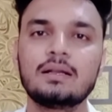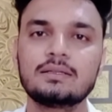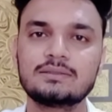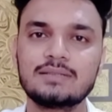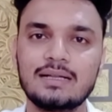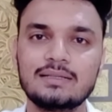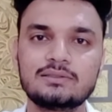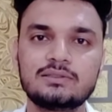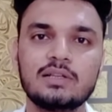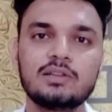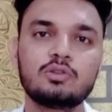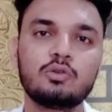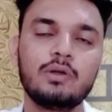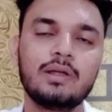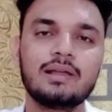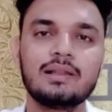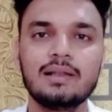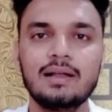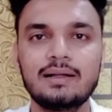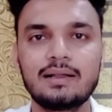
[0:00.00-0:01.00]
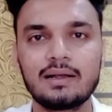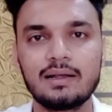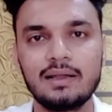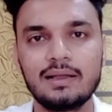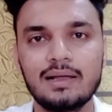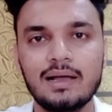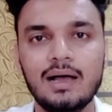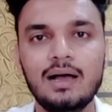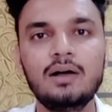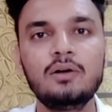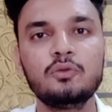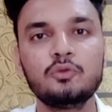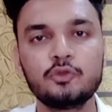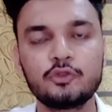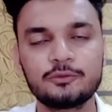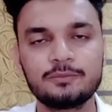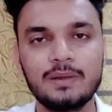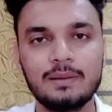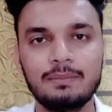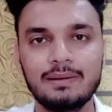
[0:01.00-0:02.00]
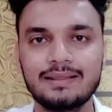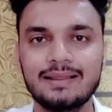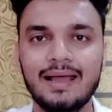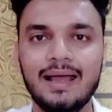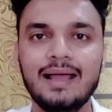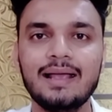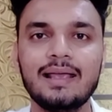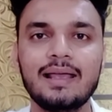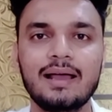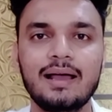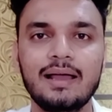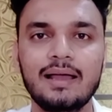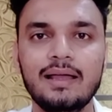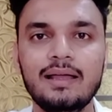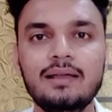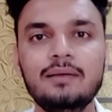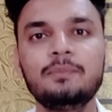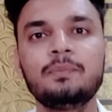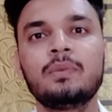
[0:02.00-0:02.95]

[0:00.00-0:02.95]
सांसद को एक लेटर लिखा उसमें बताया गया है